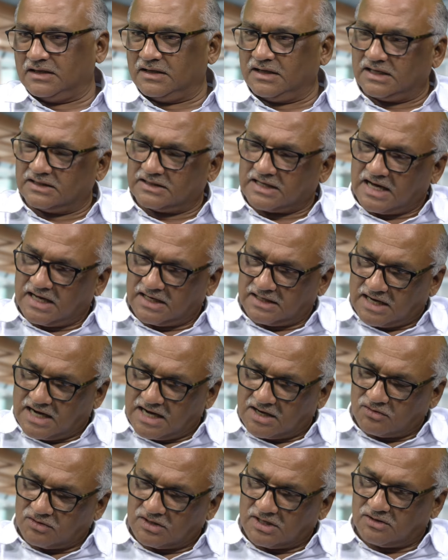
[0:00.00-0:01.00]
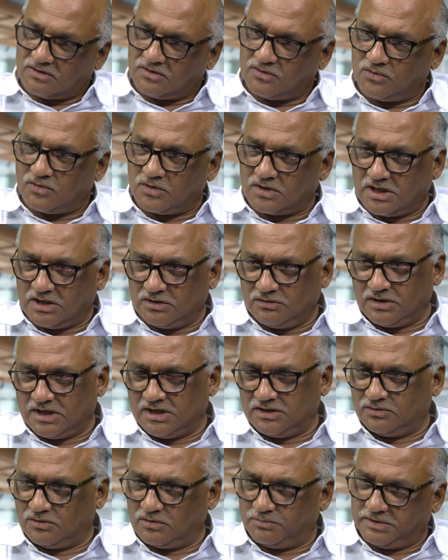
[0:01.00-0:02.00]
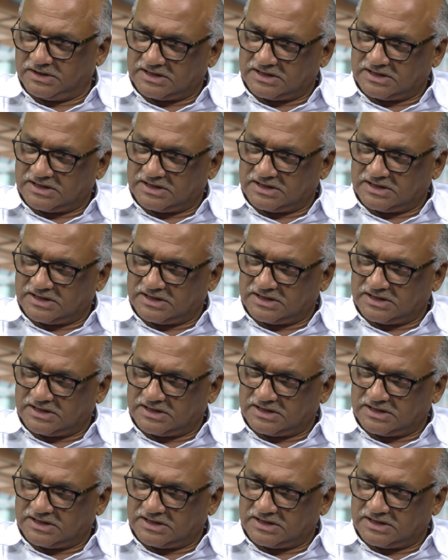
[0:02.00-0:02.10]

ఇంకా దా కాకుండా కూడా ఇంకో నలుగురు ఐదుగురు